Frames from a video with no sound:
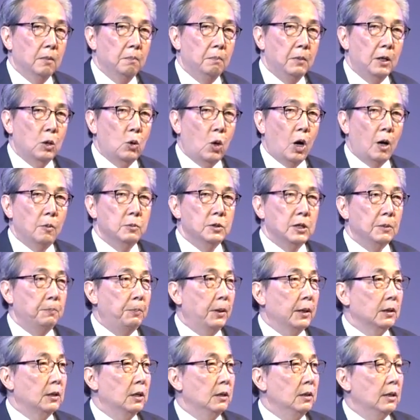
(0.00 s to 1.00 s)
มีความสัม
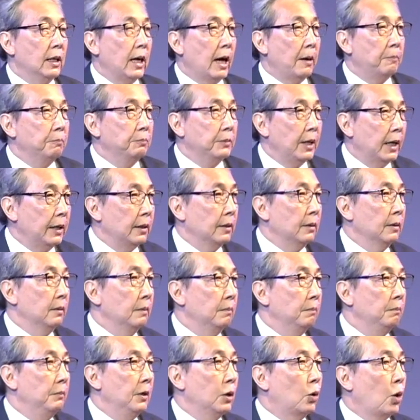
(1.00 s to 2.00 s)
พันธ์ที่แนบแน่น
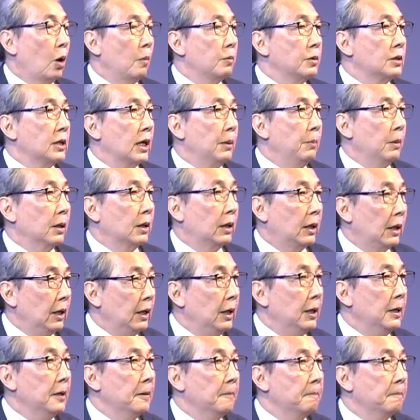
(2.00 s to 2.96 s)
มีความสามัคคี